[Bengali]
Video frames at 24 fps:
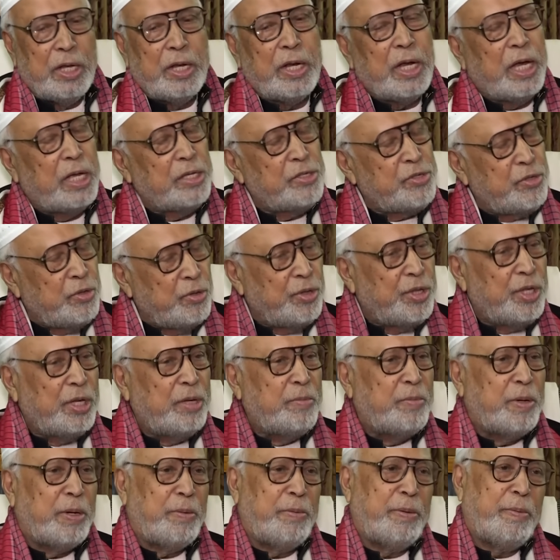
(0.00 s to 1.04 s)

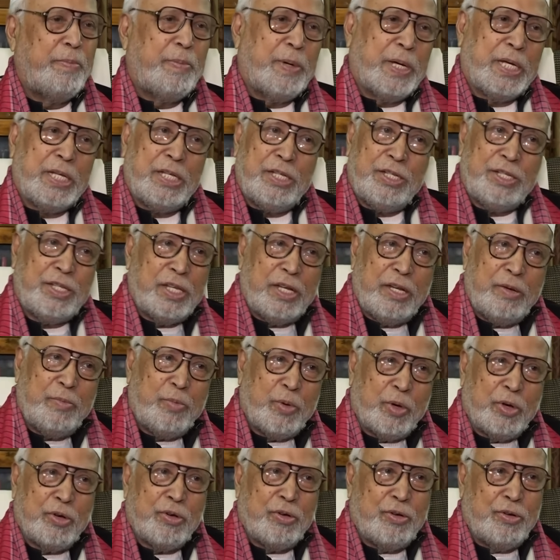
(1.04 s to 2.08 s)
রাজনৈতিকভাবে পাকিস্তানের
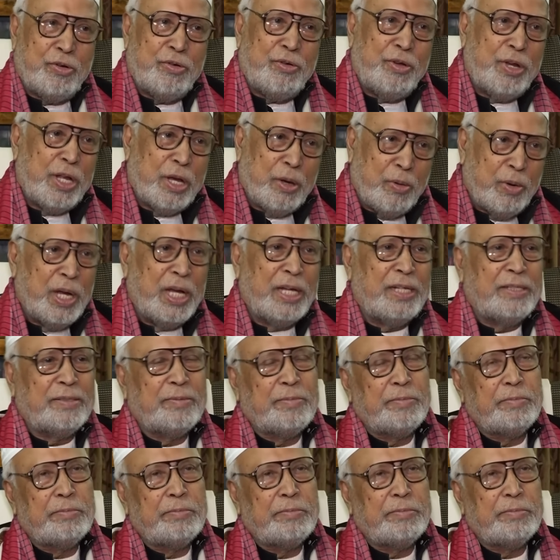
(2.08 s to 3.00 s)
পক্ষ নেওয়ায়